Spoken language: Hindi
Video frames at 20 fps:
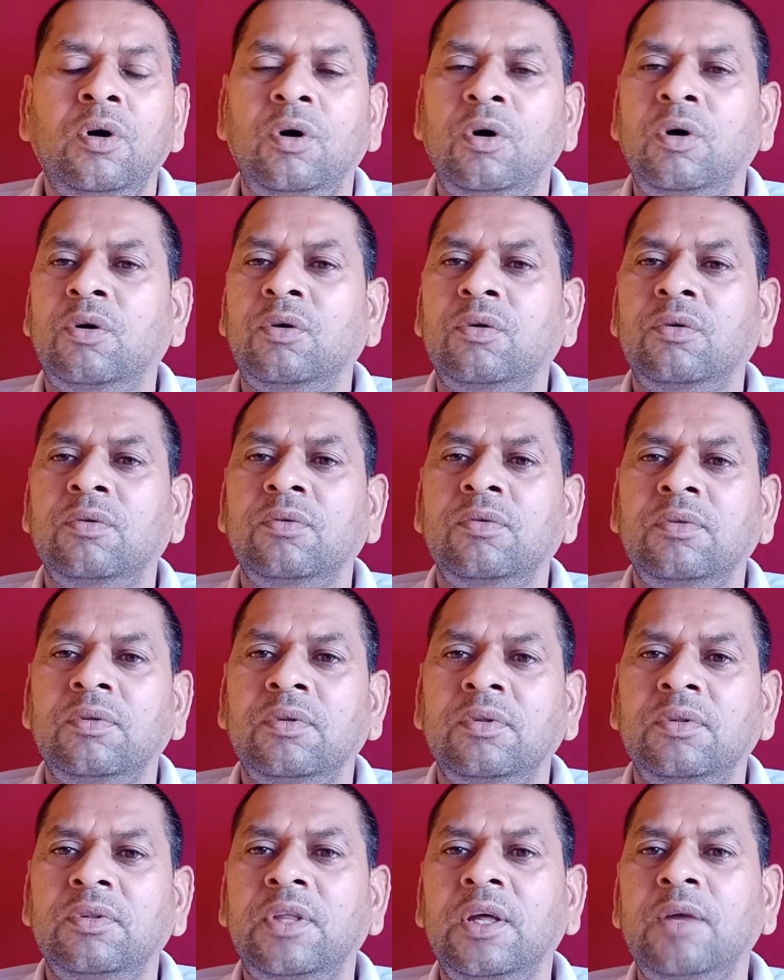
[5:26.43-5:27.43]
और
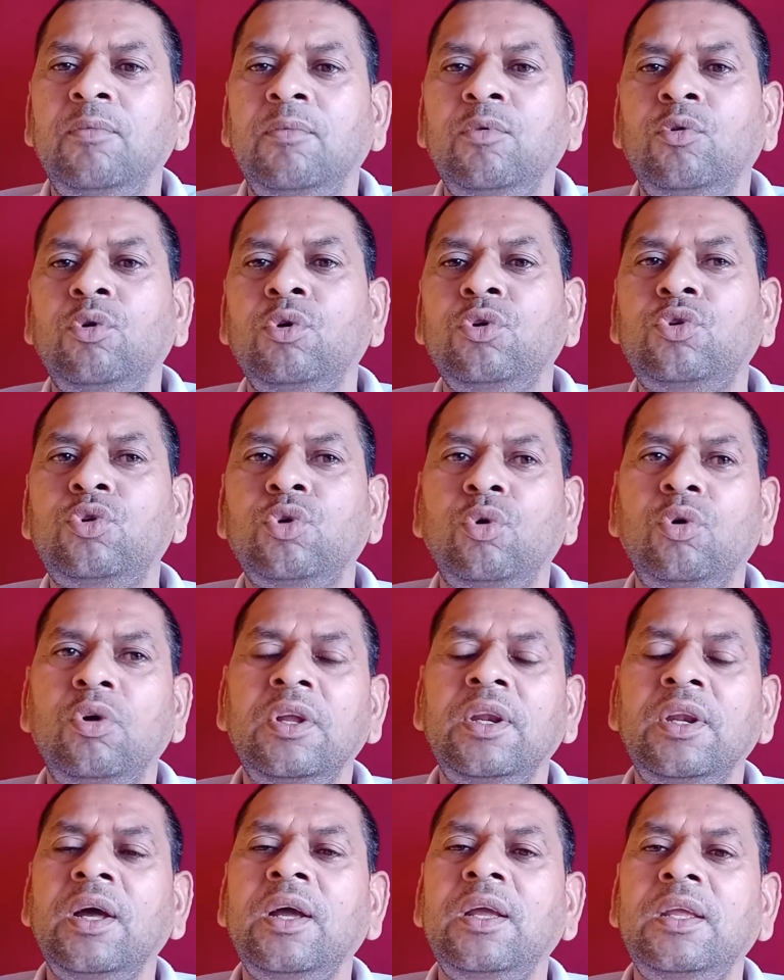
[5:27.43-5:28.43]
धर्म को
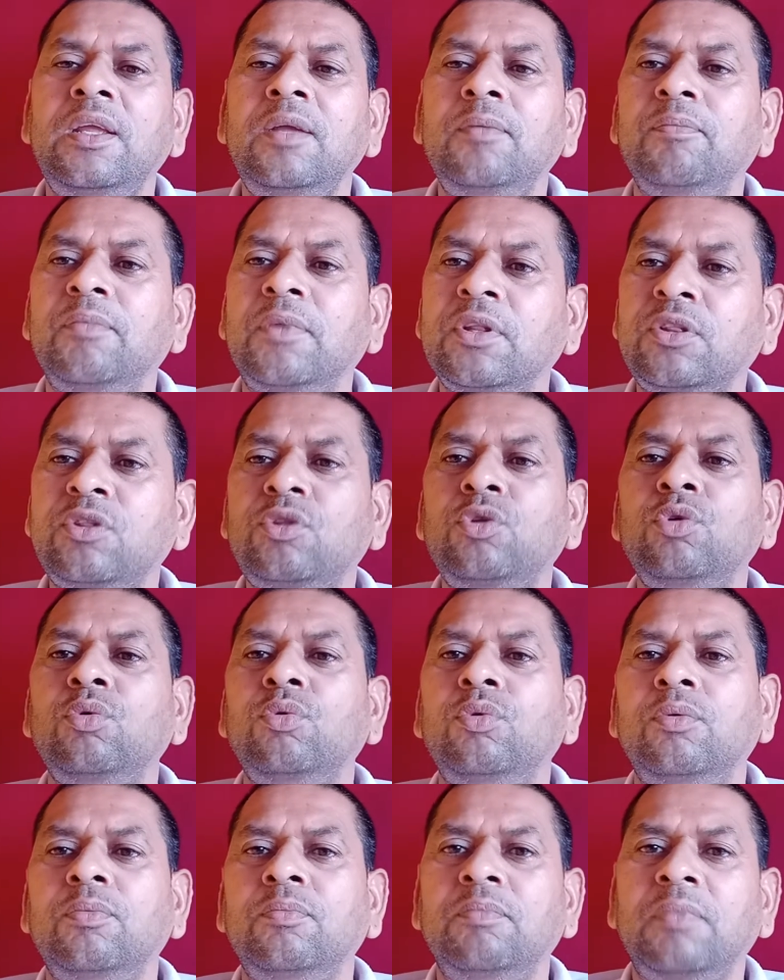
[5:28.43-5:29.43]
छोड़ना ही मृत्यु
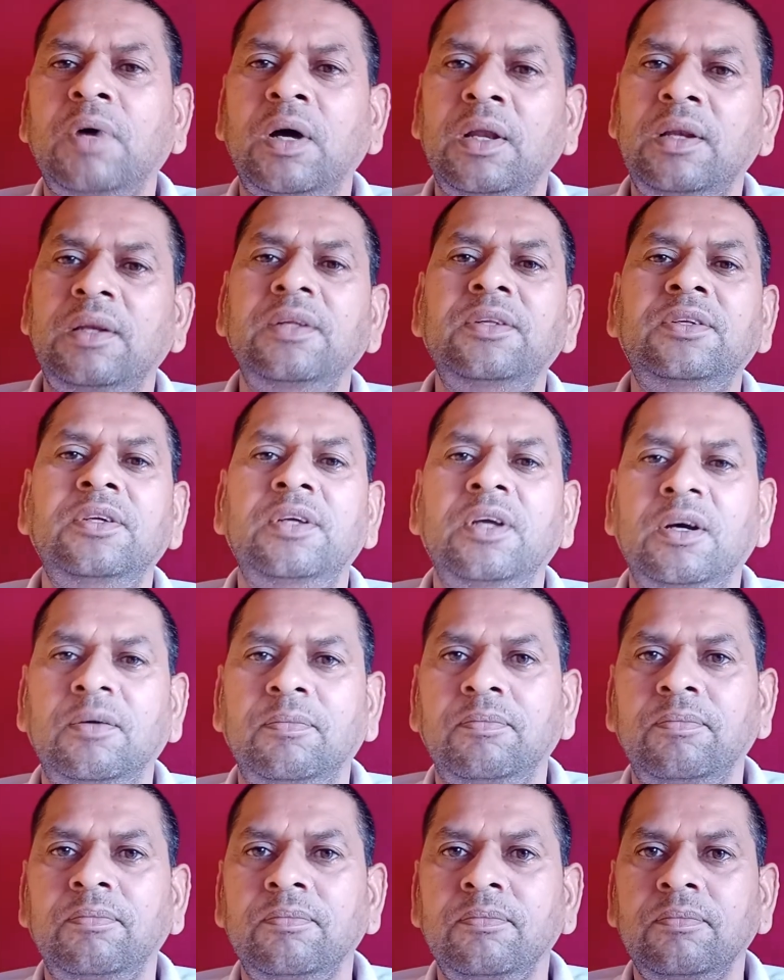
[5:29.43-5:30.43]
मान लीजिए आप